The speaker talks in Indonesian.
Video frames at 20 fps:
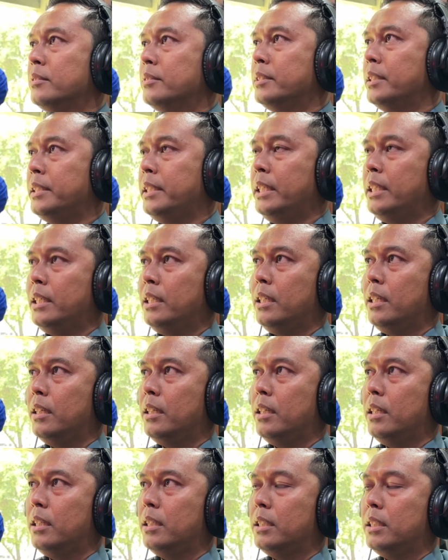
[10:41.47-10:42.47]
Untuk
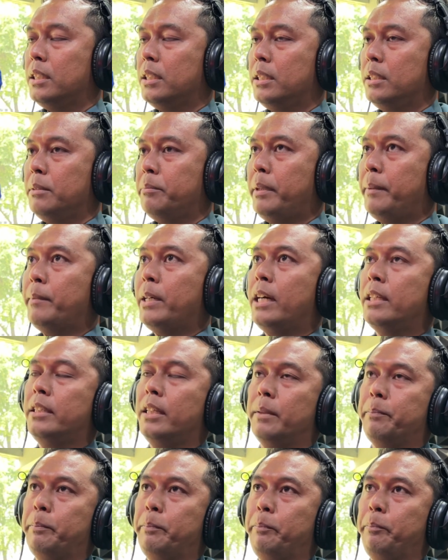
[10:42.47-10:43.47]
Jadi uh, memang
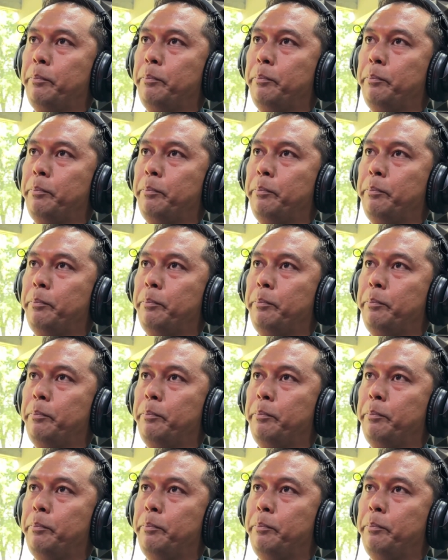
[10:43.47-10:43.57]
ada